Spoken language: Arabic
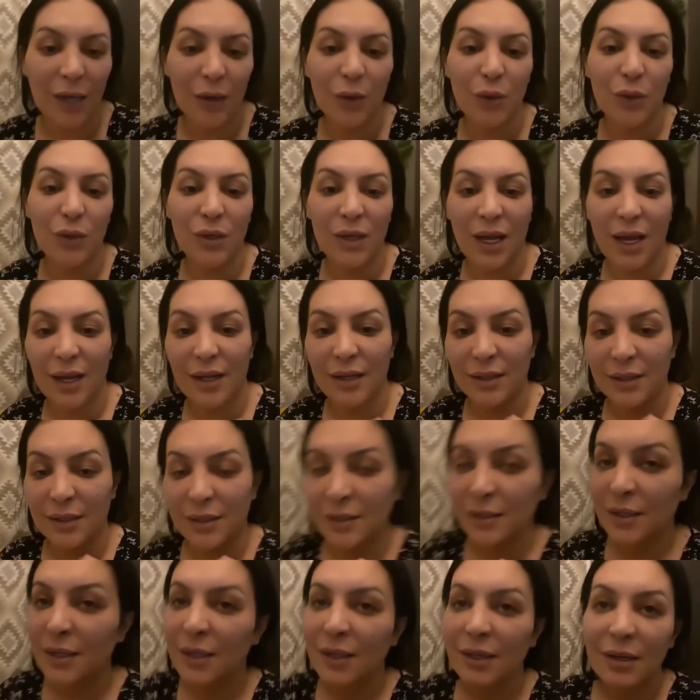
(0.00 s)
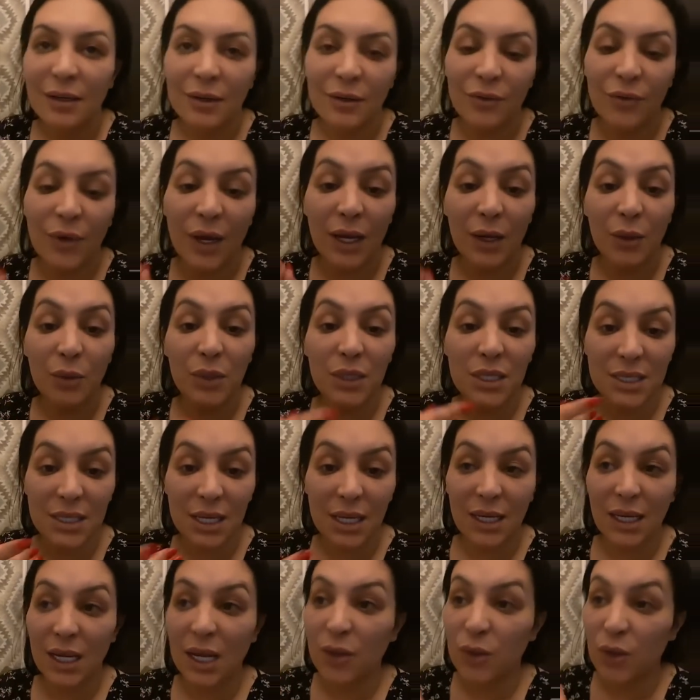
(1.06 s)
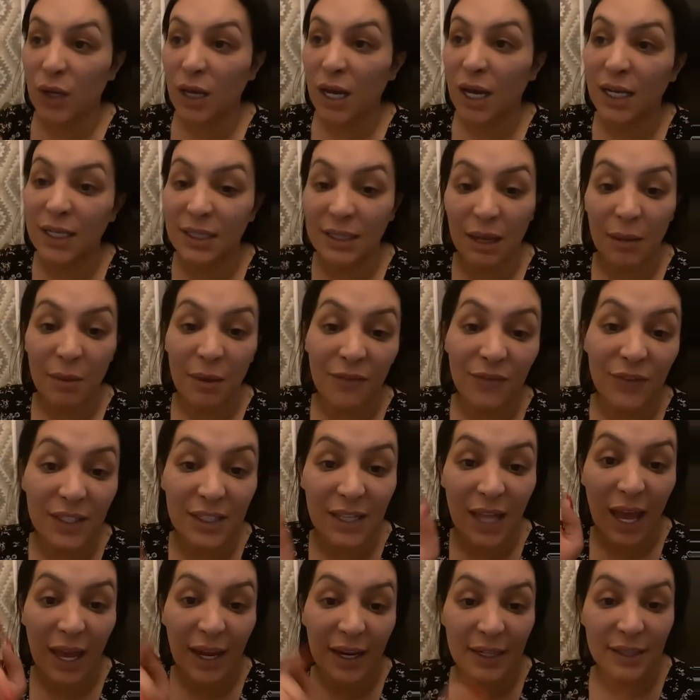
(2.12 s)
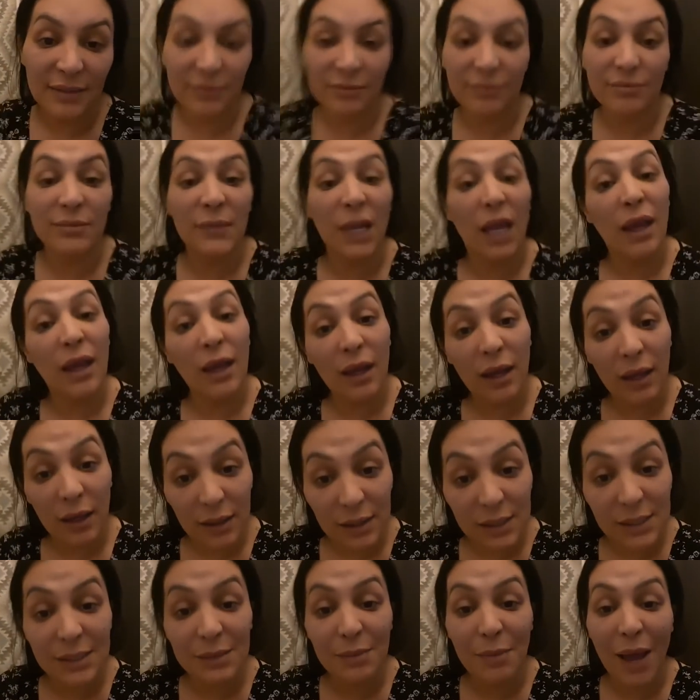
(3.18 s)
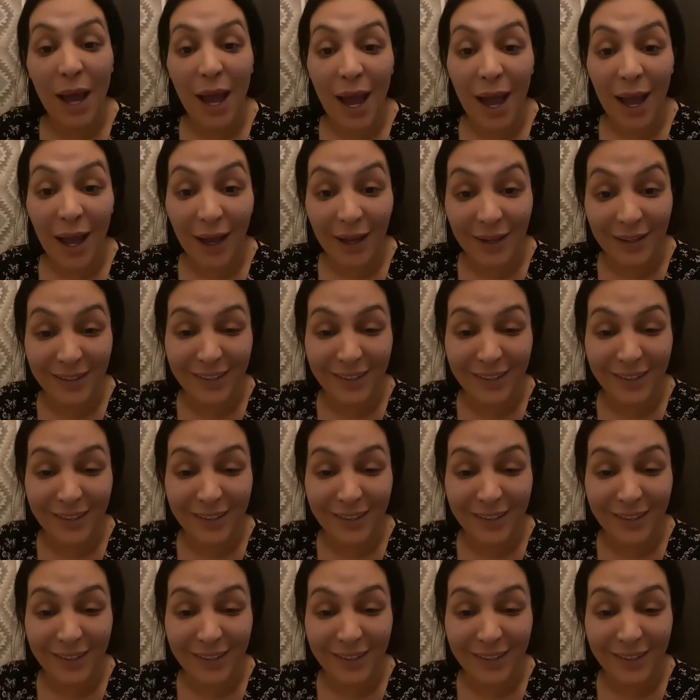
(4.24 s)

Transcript: نقولها لك فوالا وليت انايا دوكا خدامه في داري آه، اسمع